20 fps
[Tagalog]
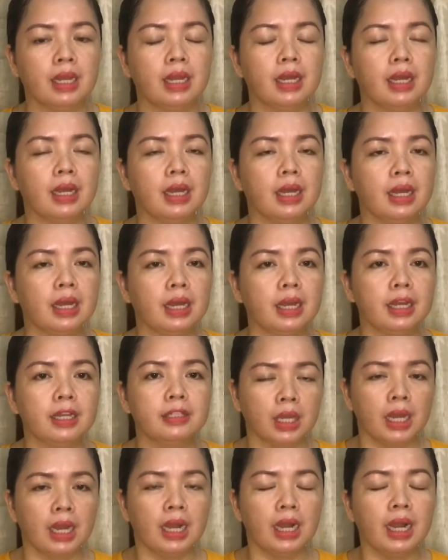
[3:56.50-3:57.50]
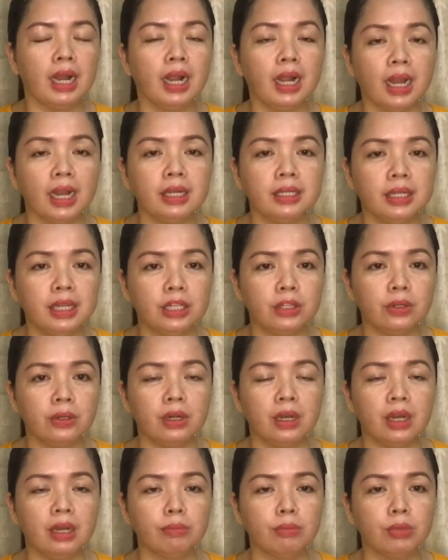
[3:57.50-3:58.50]
At hanggang dito na
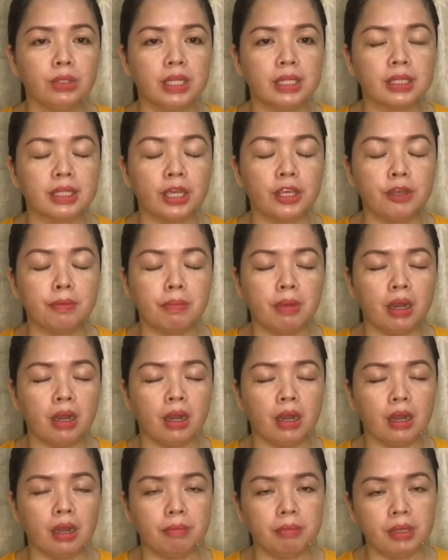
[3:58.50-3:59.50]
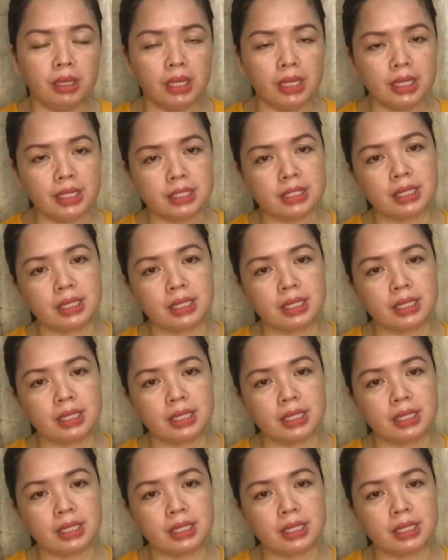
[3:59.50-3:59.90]
lang muna tayo mga kamigs